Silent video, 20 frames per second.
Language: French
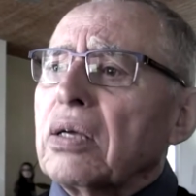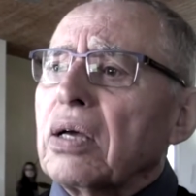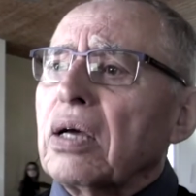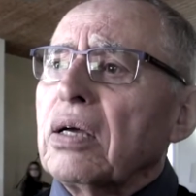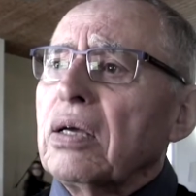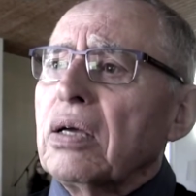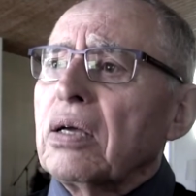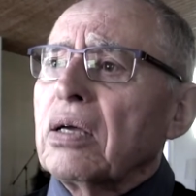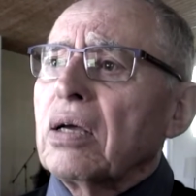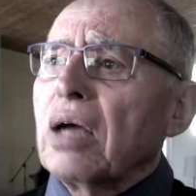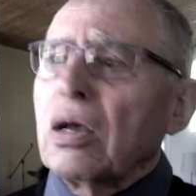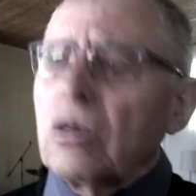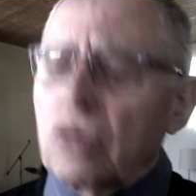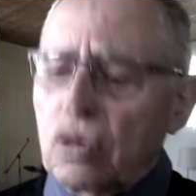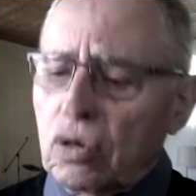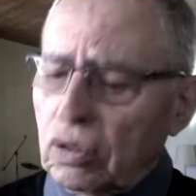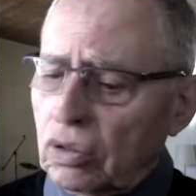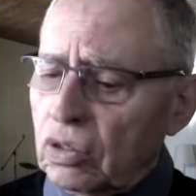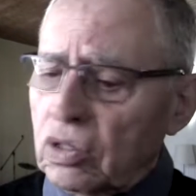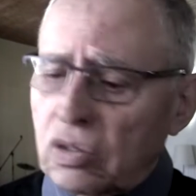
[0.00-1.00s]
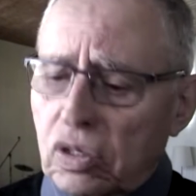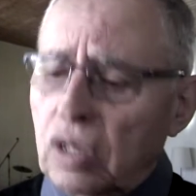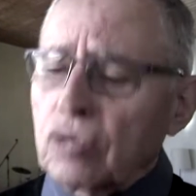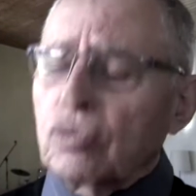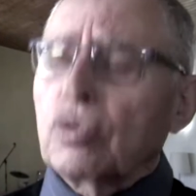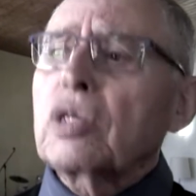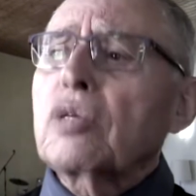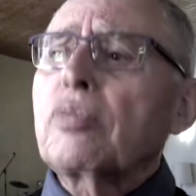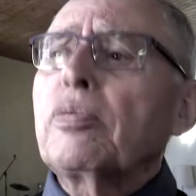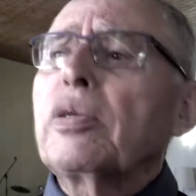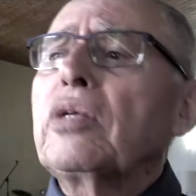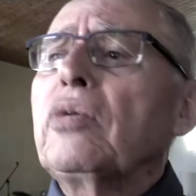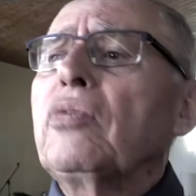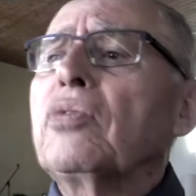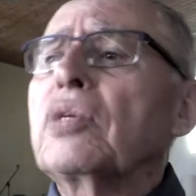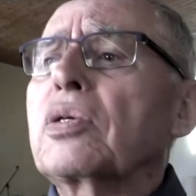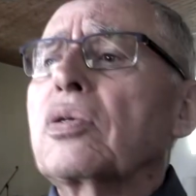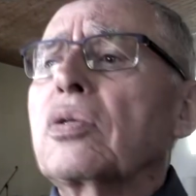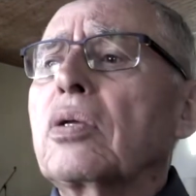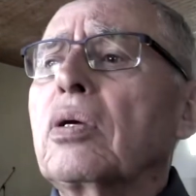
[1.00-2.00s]
Hein? alors ça doit se
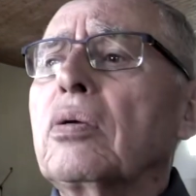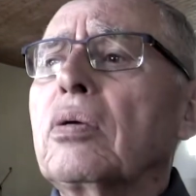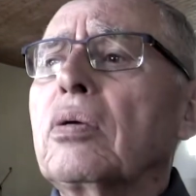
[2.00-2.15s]
manifester.